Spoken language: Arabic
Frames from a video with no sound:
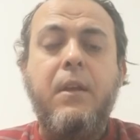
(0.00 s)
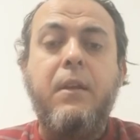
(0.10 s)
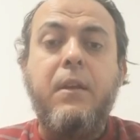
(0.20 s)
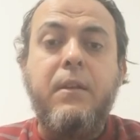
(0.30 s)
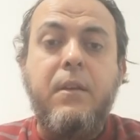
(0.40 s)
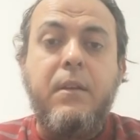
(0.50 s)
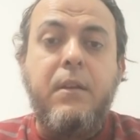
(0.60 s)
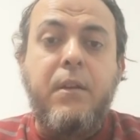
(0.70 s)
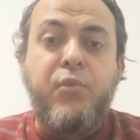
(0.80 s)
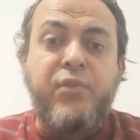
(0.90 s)

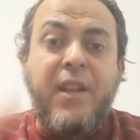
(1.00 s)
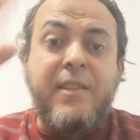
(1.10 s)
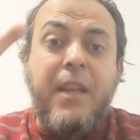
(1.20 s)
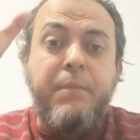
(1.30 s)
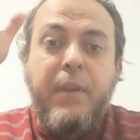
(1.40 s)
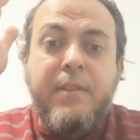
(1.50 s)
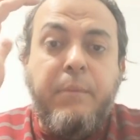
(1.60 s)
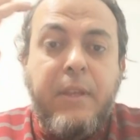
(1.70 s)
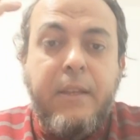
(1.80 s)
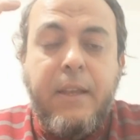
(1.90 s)
آه، الرسول صلى الله عليه
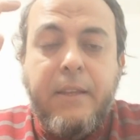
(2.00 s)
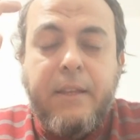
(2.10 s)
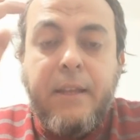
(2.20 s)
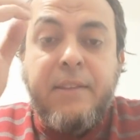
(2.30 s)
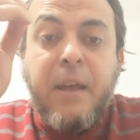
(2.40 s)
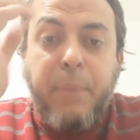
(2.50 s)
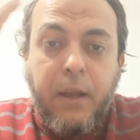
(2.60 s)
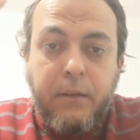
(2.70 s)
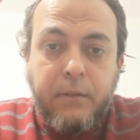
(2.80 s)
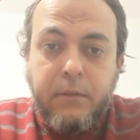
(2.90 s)
وسلم يعني
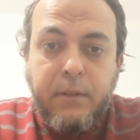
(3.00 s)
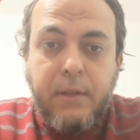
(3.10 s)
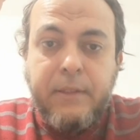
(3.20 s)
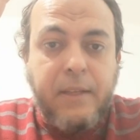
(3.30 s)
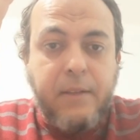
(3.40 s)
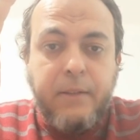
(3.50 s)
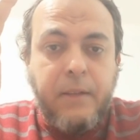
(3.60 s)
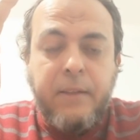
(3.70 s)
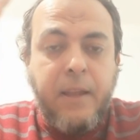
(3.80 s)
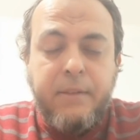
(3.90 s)
الذبح عند
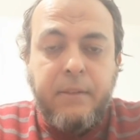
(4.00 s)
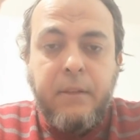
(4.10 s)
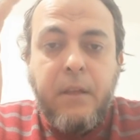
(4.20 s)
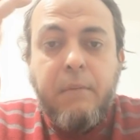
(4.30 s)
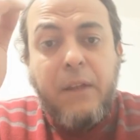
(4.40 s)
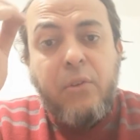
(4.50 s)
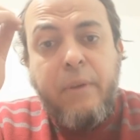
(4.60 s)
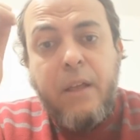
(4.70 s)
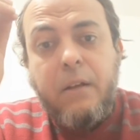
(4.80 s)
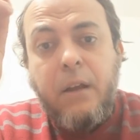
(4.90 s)
عند هذا بعض
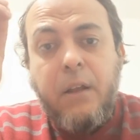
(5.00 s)
العلماء قال